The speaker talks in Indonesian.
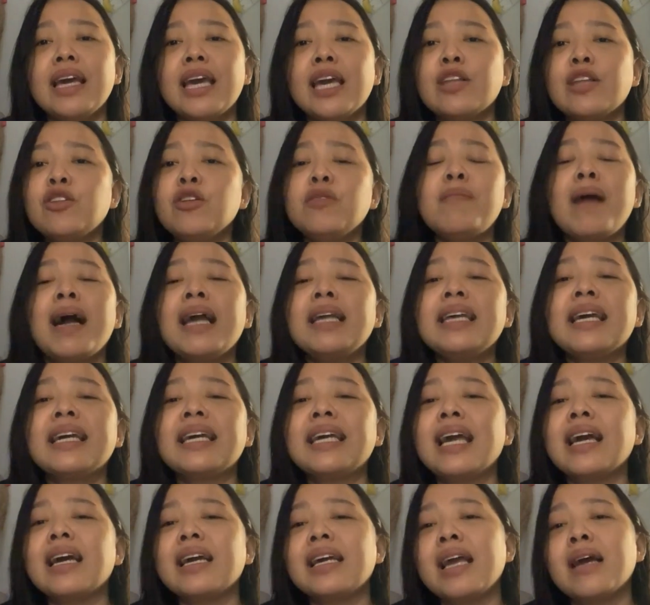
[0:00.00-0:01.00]
itu banyak
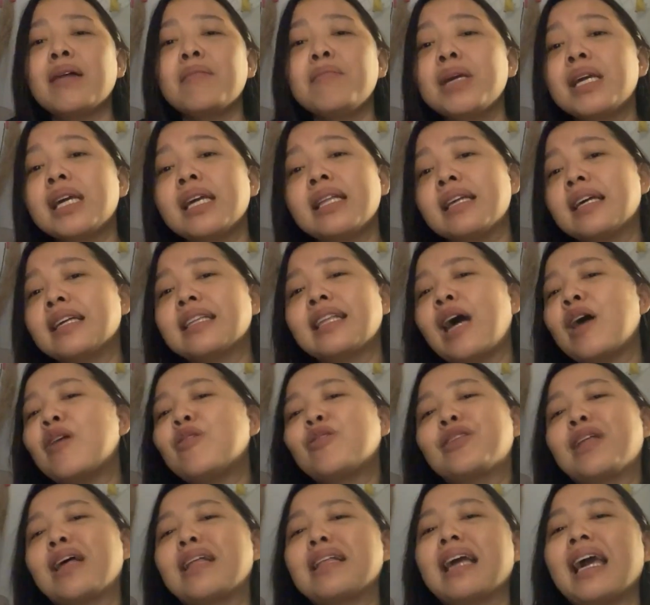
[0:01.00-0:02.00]
yang yang bikin
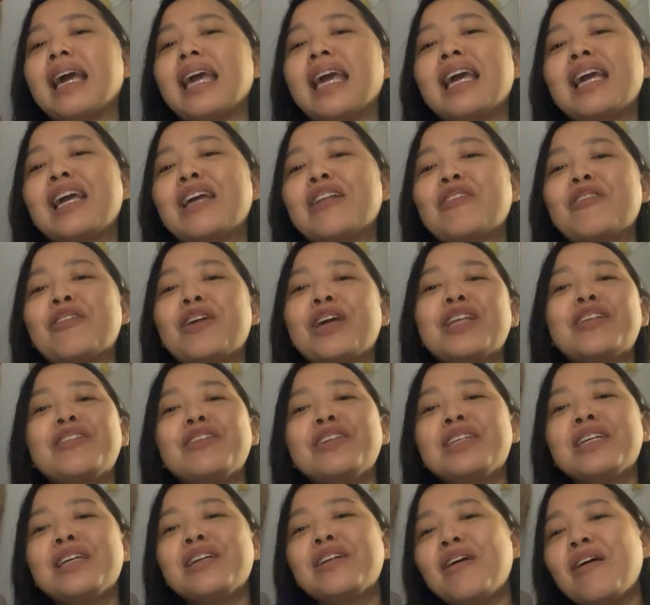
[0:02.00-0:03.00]
ketakutan kayak gitu-gitu
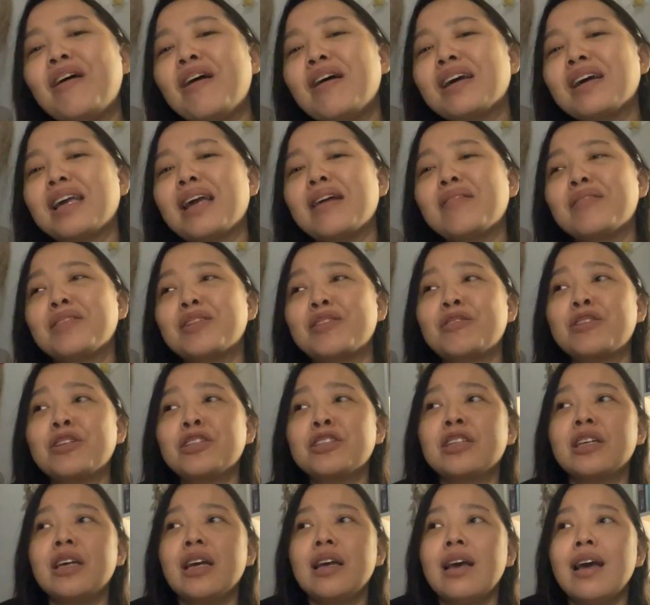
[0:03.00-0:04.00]
sih, Dok. Yang terus
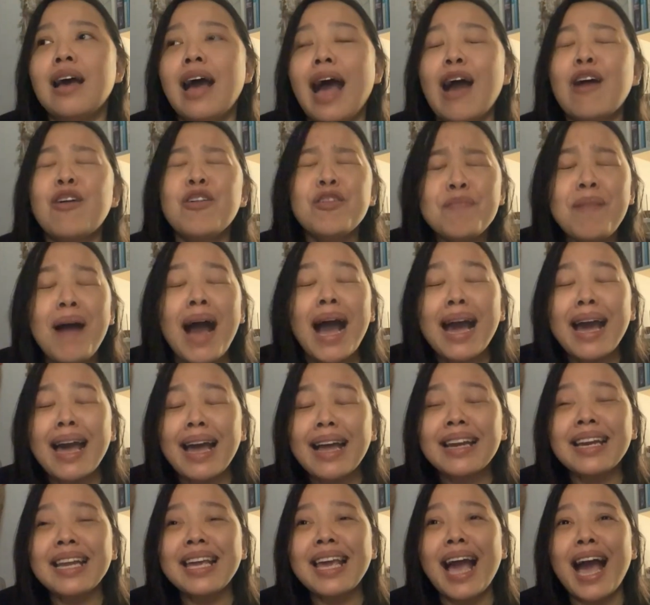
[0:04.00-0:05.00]
hmm. aku
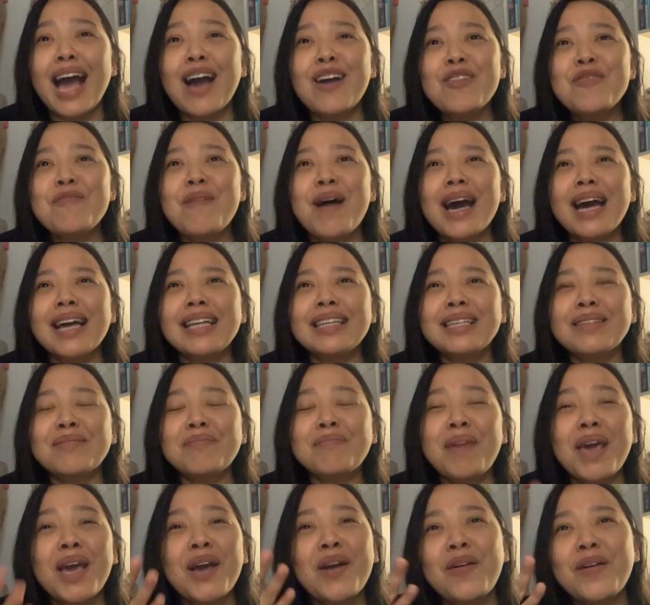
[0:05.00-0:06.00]
bahkan nih, aku bahkan
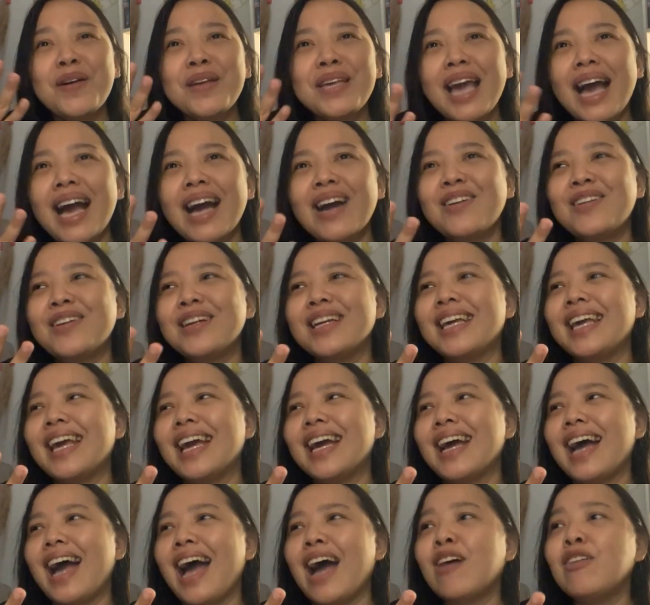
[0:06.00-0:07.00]
begonya aku nih
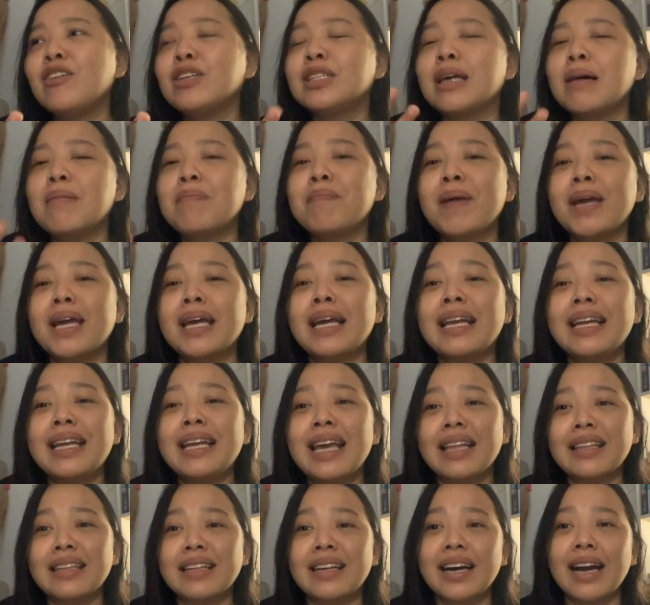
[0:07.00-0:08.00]
ya, aku sampai
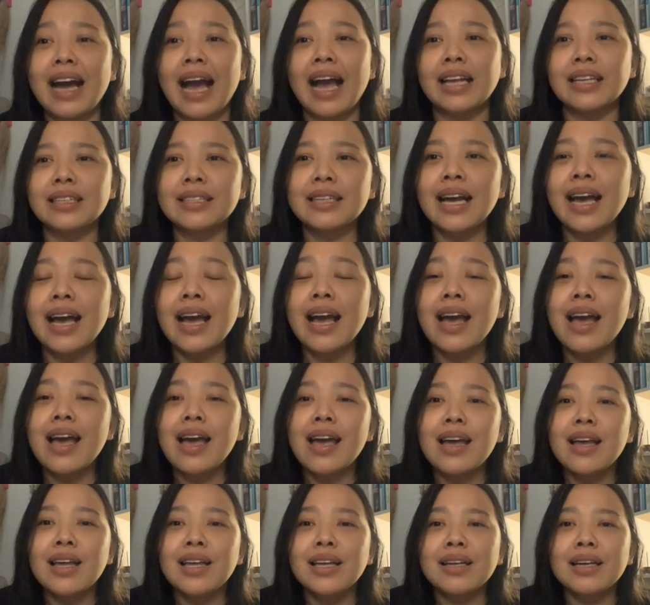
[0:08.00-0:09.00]
ngelihat ke kaca
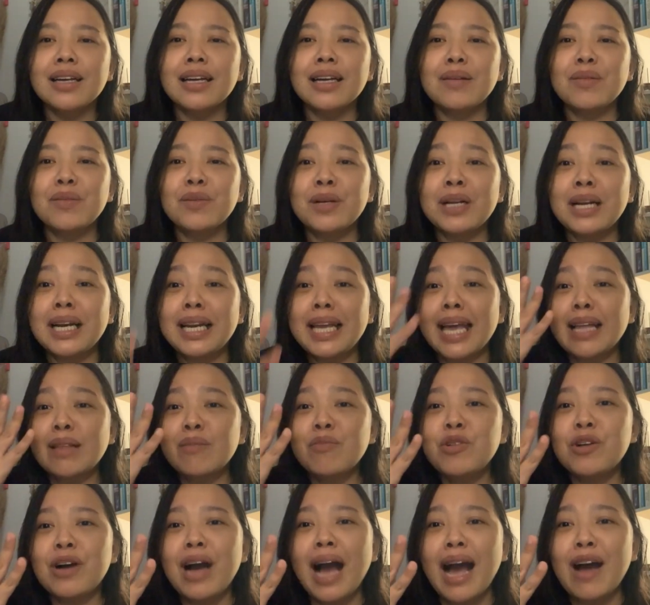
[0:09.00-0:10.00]
ngelihat
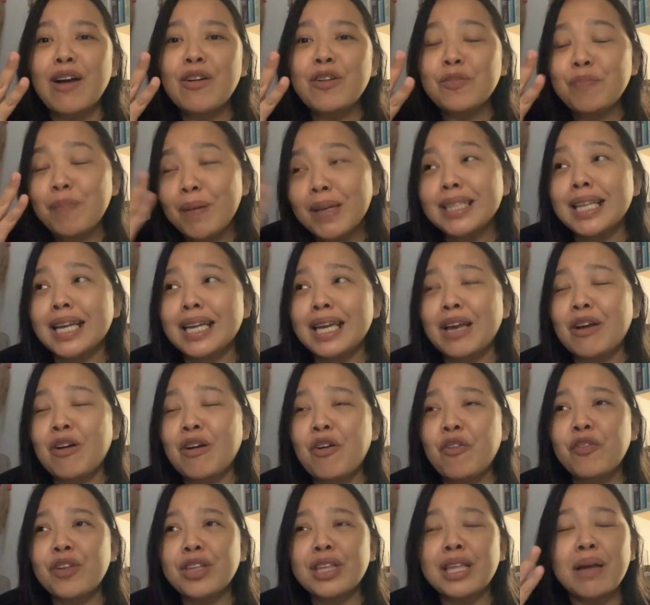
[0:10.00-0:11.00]
muka aku pas lagi
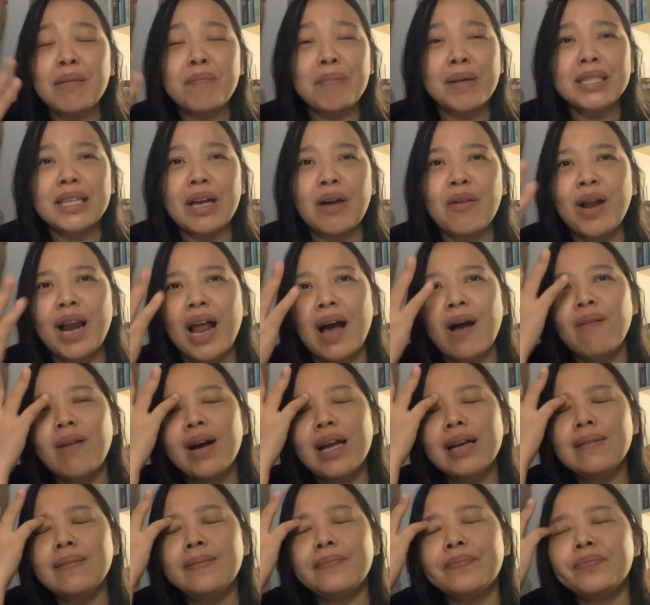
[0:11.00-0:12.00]
covid yang pas
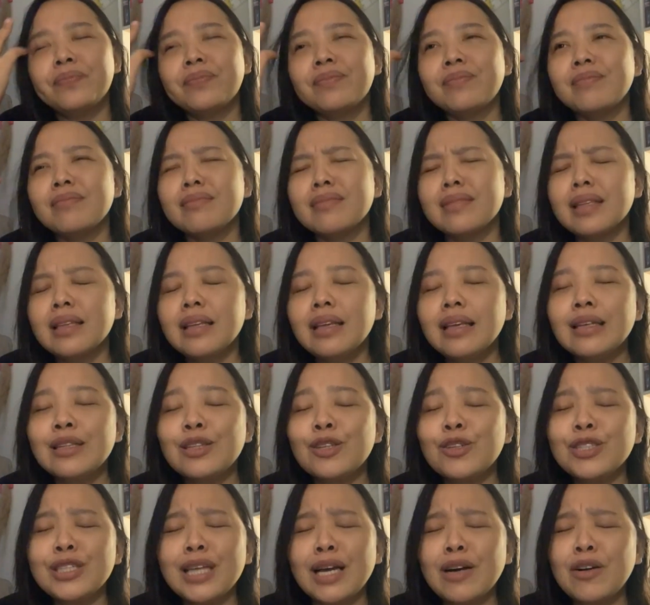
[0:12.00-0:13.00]
awal-awal
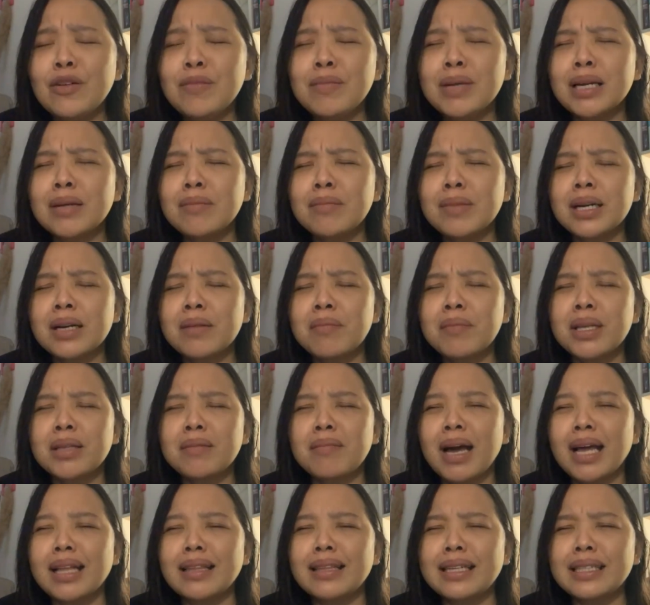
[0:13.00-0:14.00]
terus aku merem-meremin
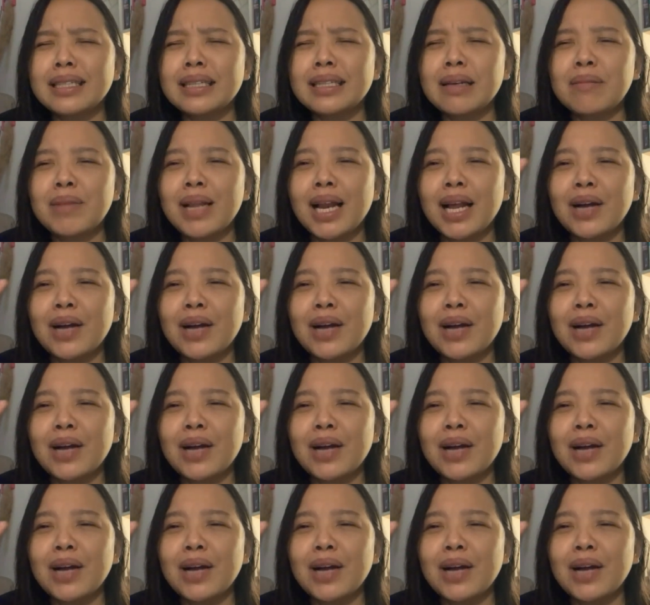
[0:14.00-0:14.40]
mata sambil